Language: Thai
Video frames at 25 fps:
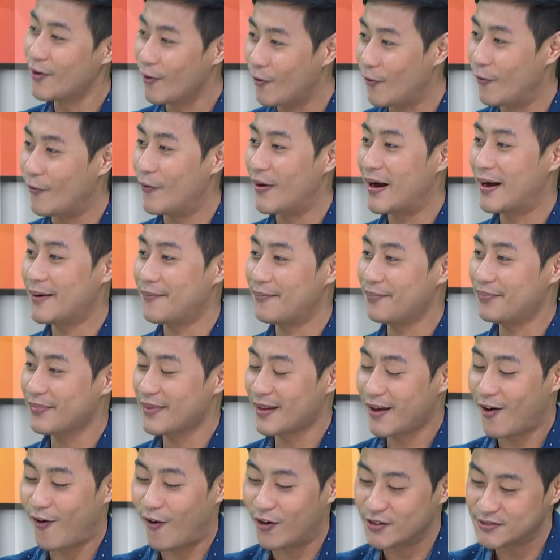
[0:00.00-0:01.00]
โลครับ
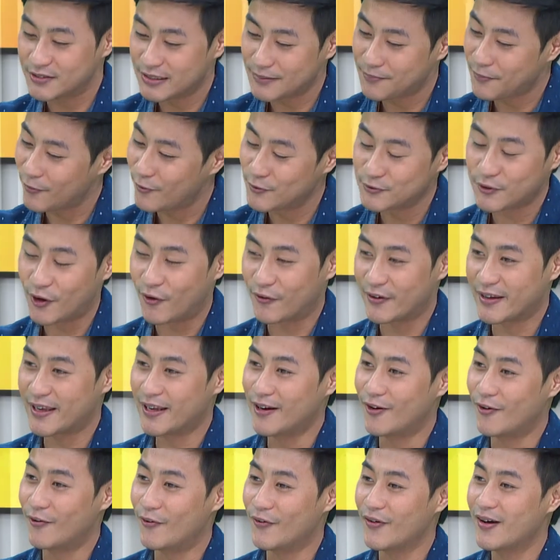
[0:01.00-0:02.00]
ขอซื้อปูสองกิ
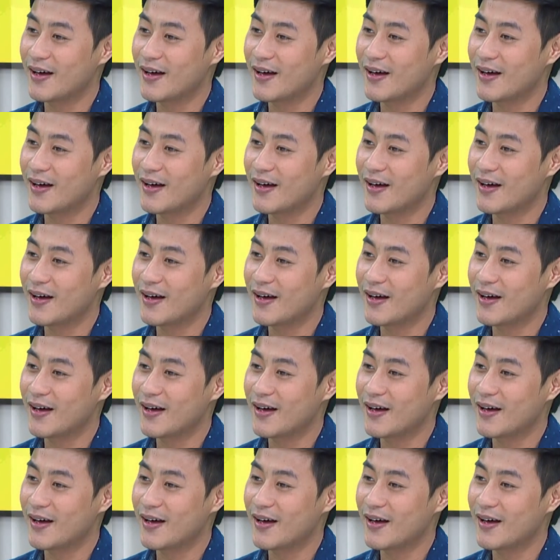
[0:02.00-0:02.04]
โล